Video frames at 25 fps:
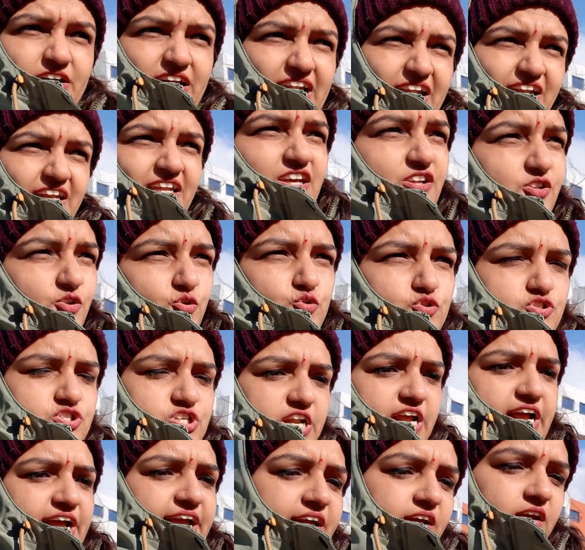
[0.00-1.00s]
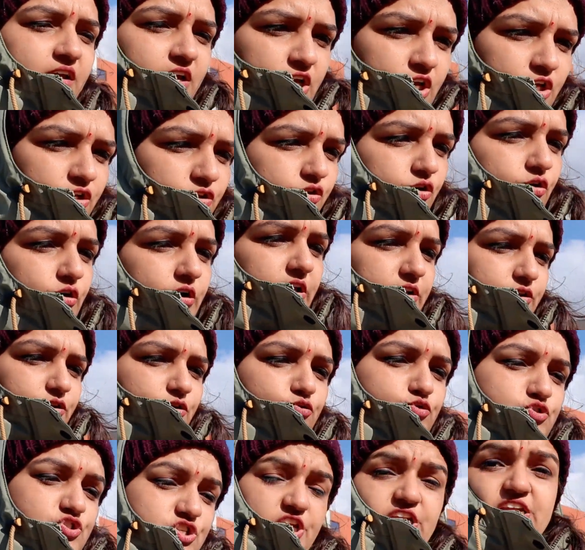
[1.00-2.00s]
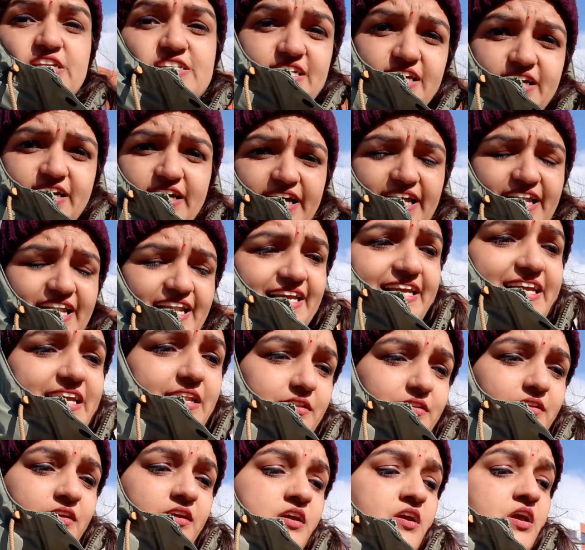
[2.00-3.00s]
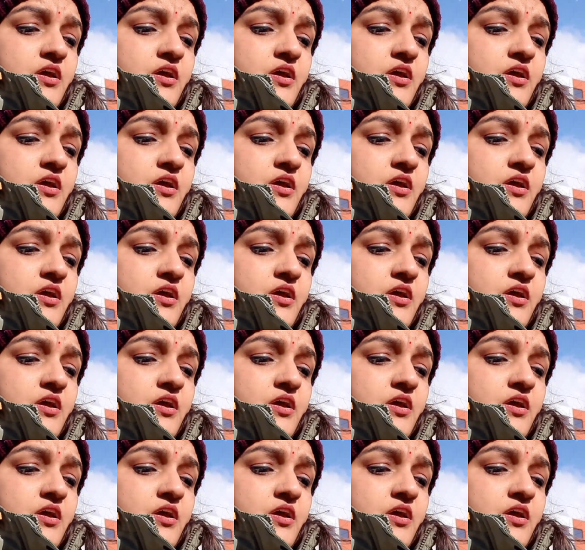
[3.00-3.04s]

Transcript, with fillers: वाला नहीं है दूसरा है थोड़ा दूसरी जगह है लेकिन